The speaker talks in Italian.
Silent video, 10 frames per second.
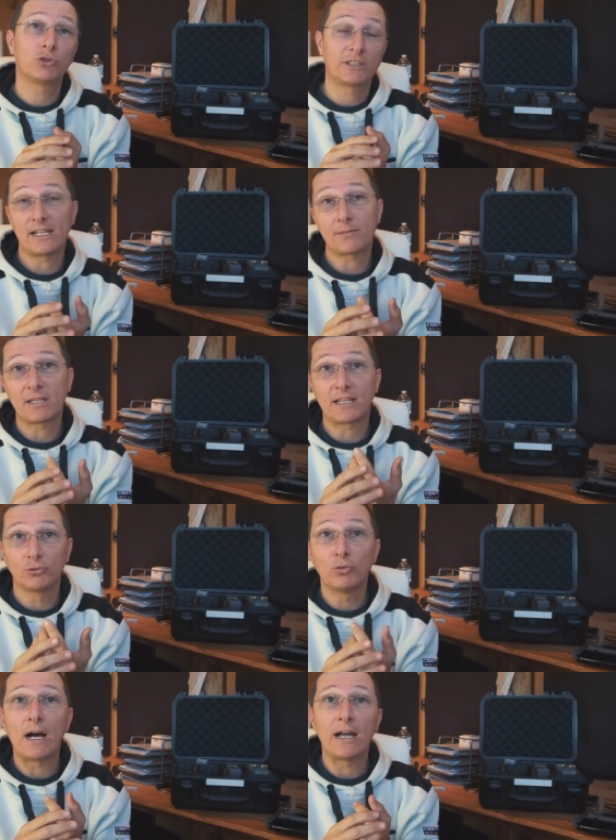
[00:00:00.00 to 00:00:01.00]
termica
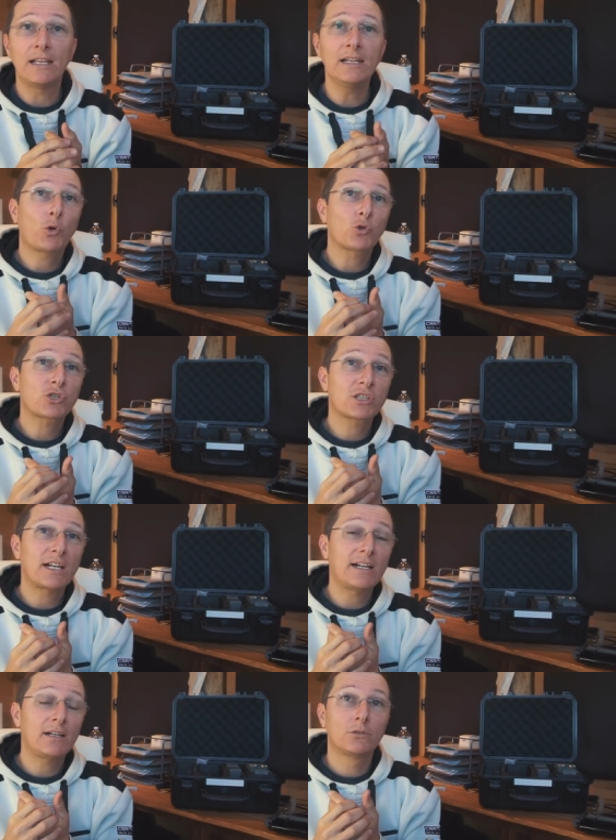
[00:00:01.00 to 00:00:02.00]
duale
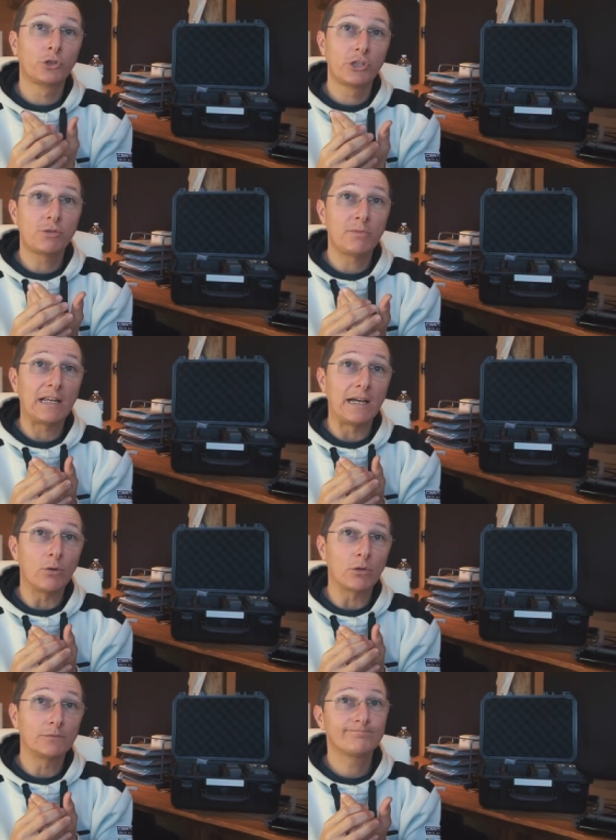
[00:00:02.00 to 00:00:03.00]
costa 12.000
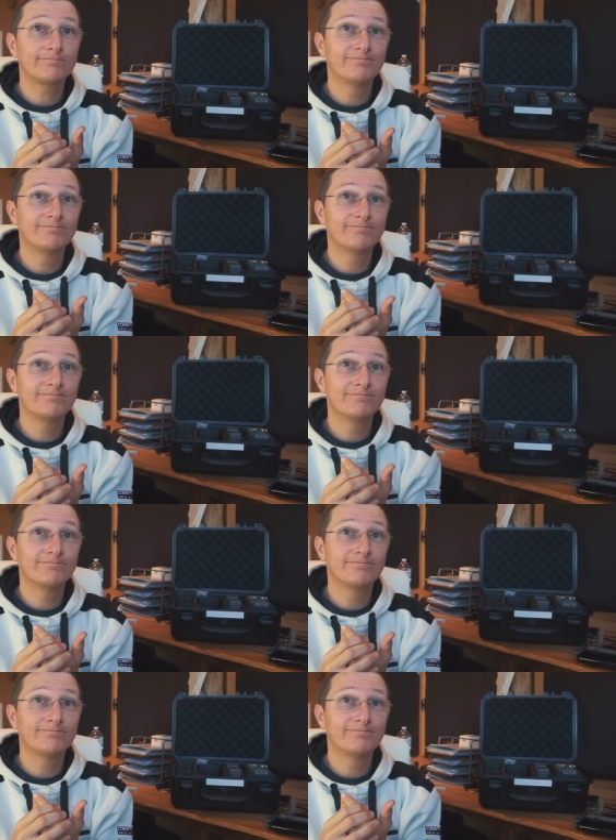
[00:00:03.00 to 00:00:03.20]
euro